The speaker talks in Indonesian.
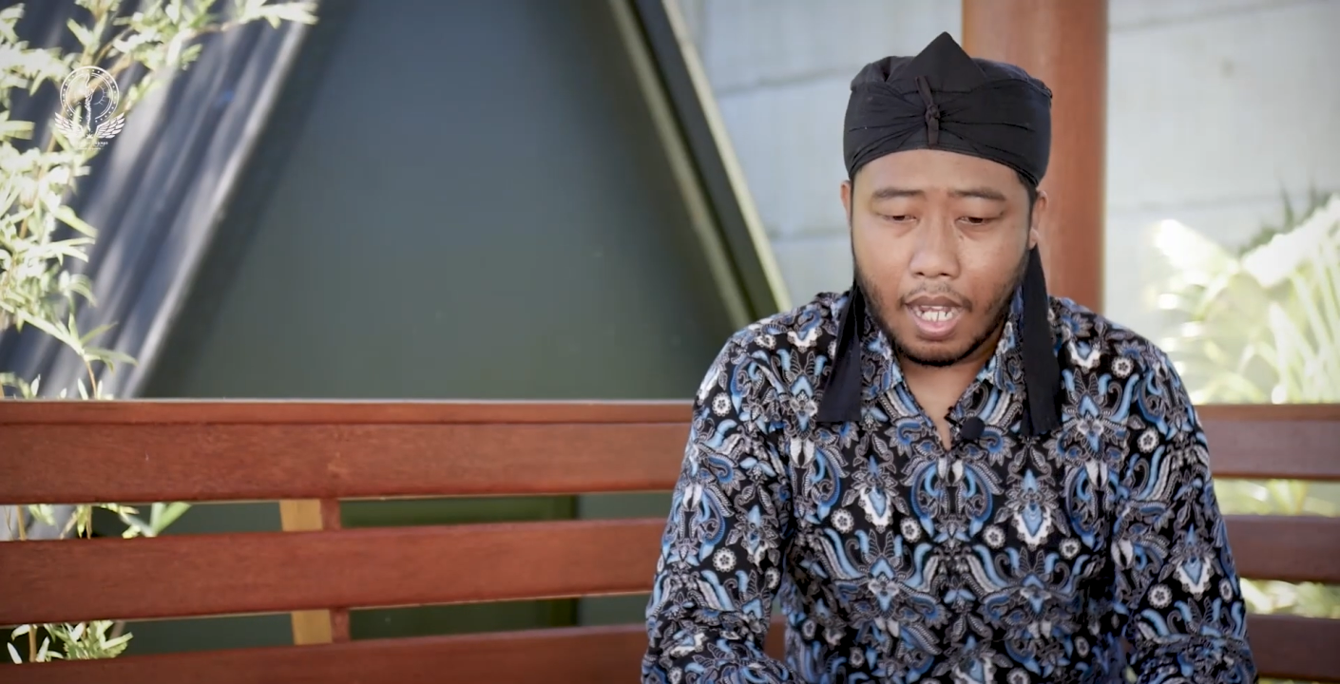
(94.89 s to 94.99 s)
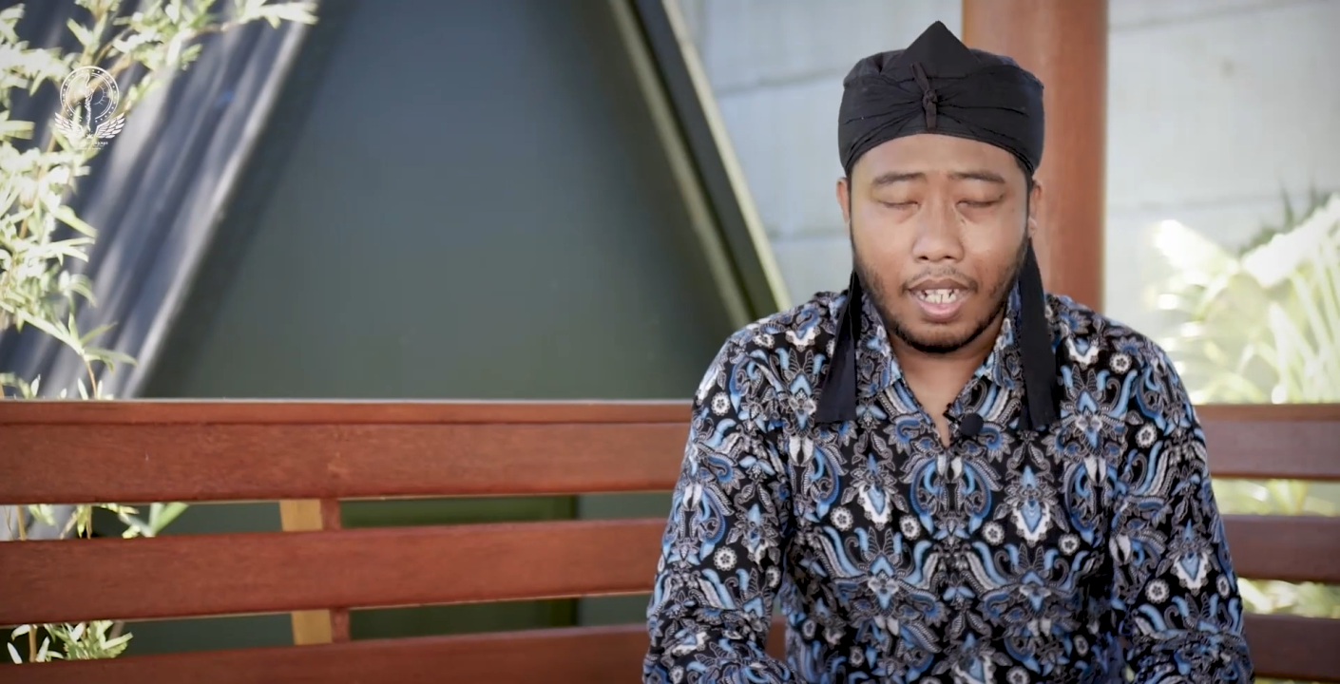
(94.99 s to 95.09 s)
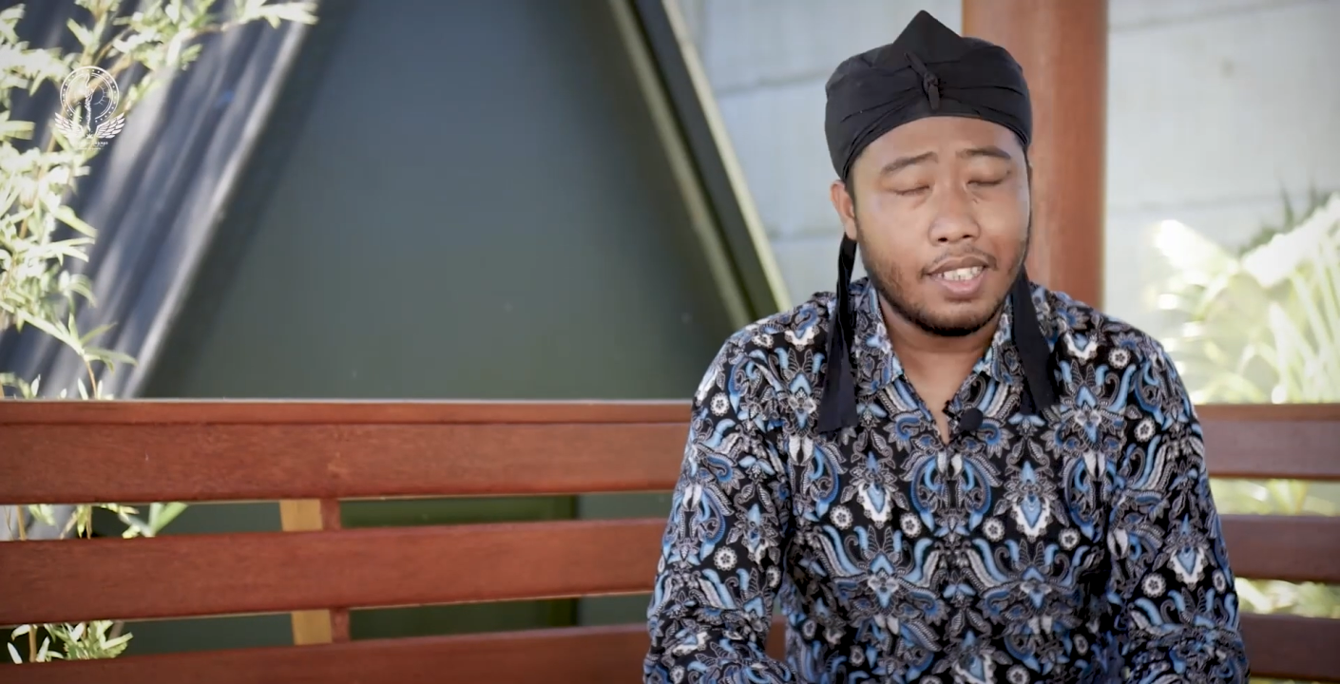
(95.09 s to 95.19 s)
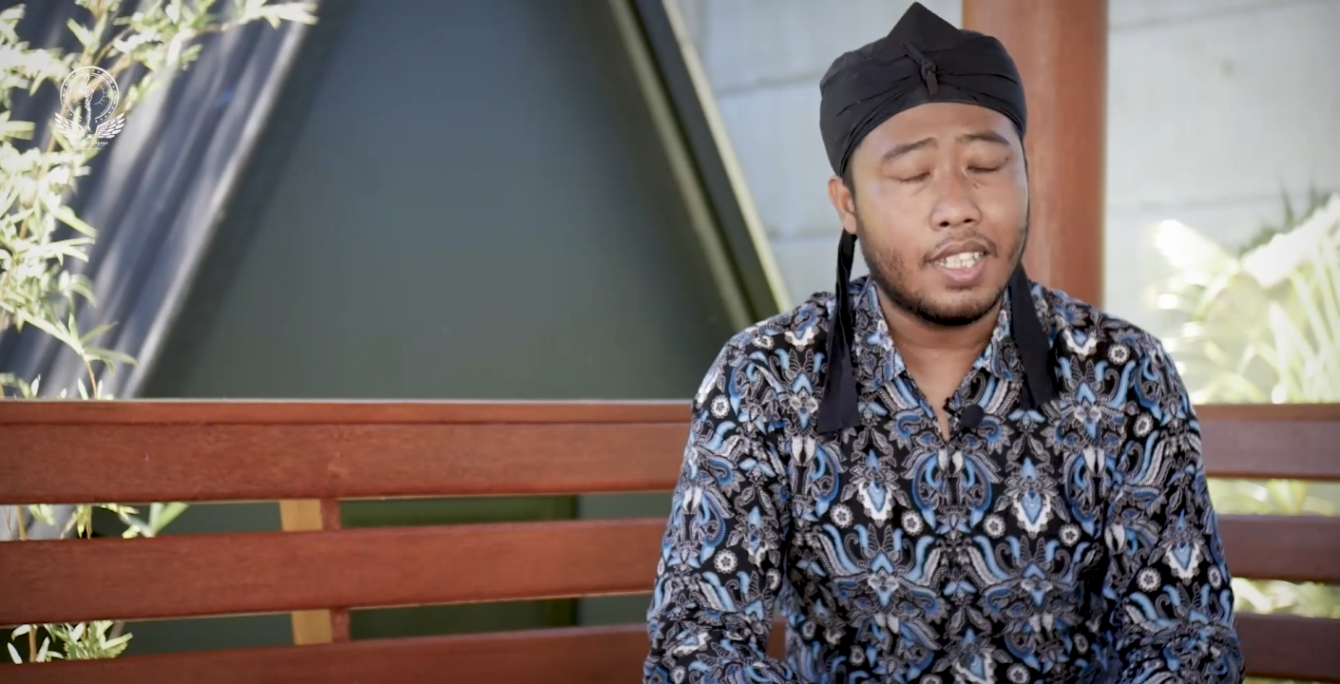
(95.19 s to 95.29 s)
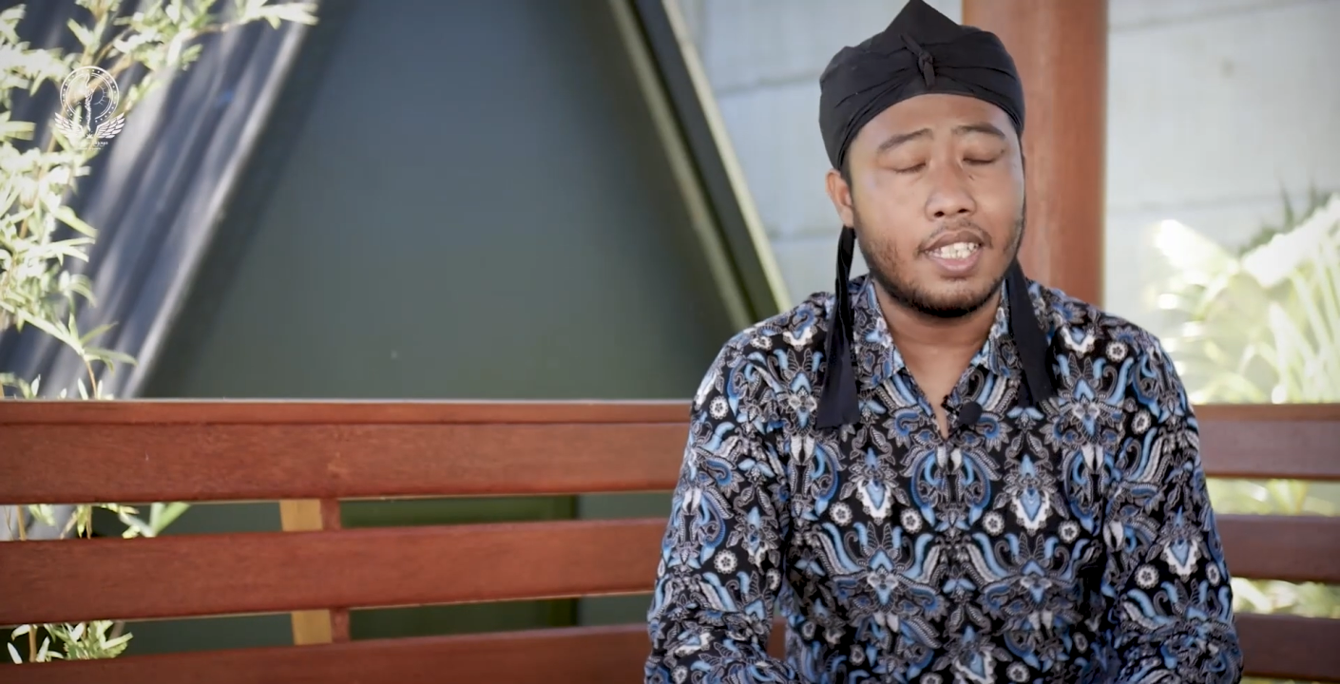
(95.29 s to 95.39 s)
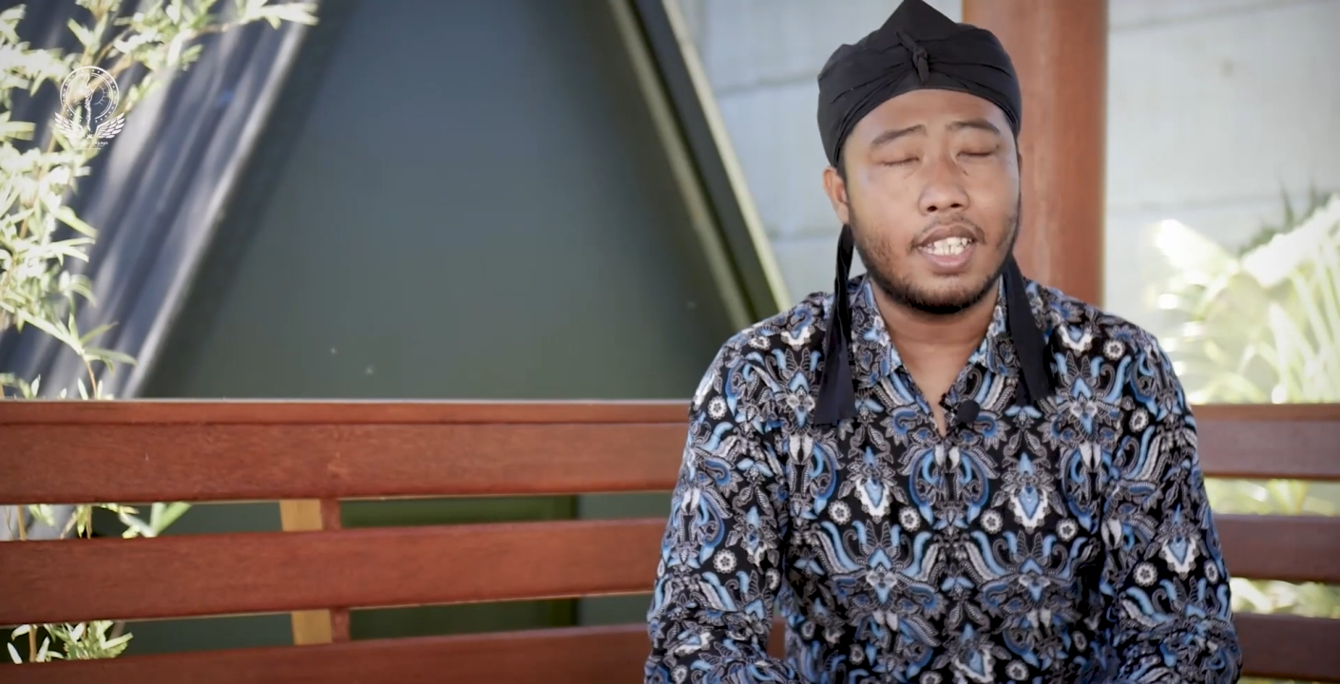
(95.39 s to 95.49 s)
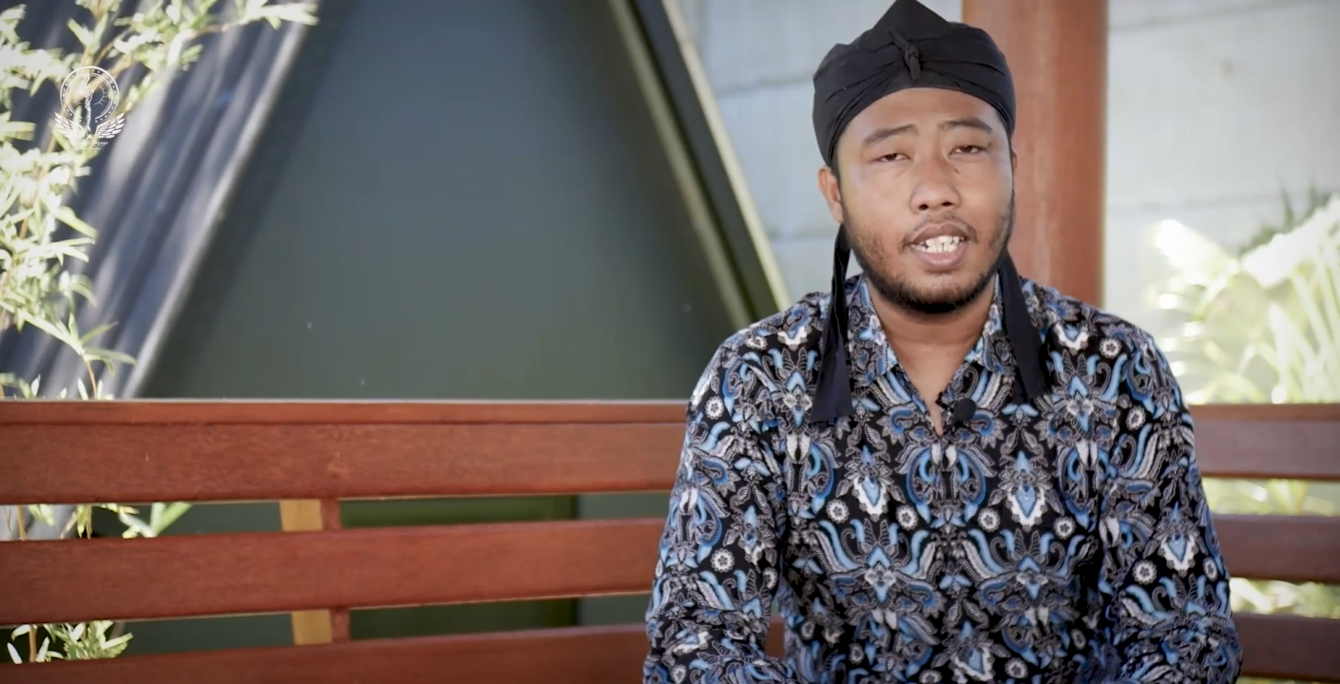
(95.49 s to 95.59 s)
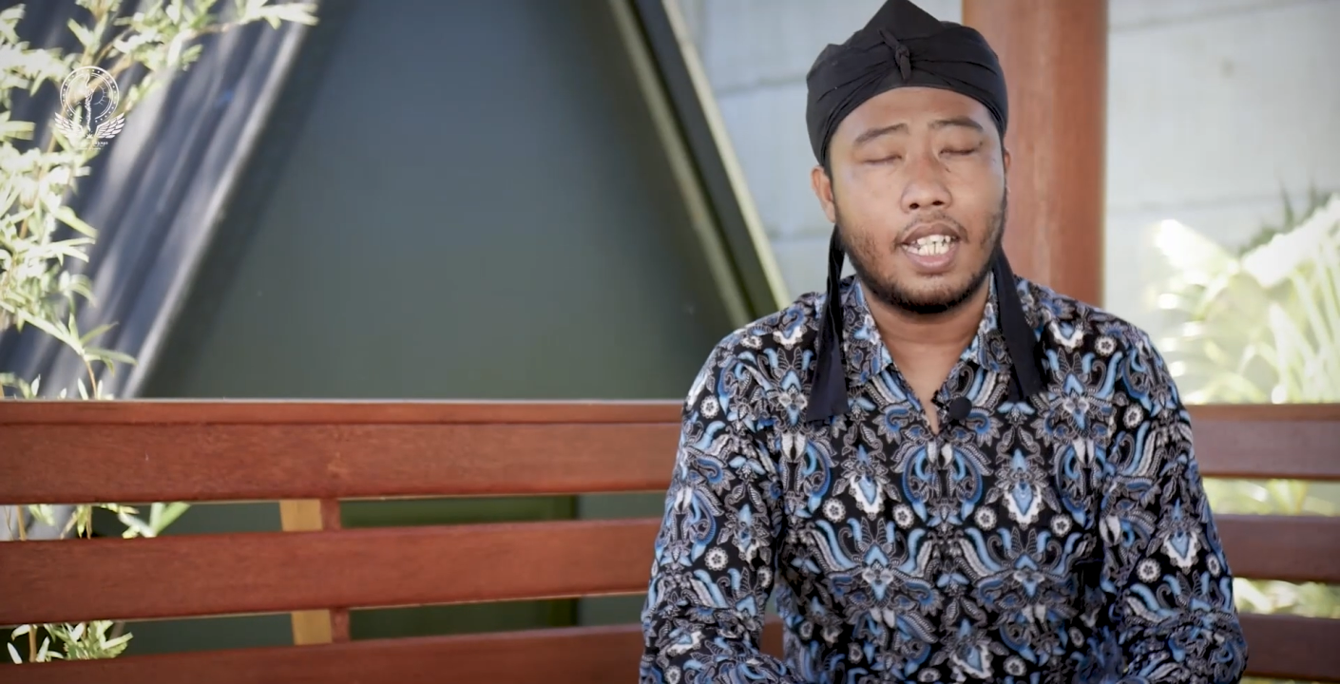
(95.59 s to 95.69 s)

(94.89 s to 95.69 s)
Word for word: alasan saya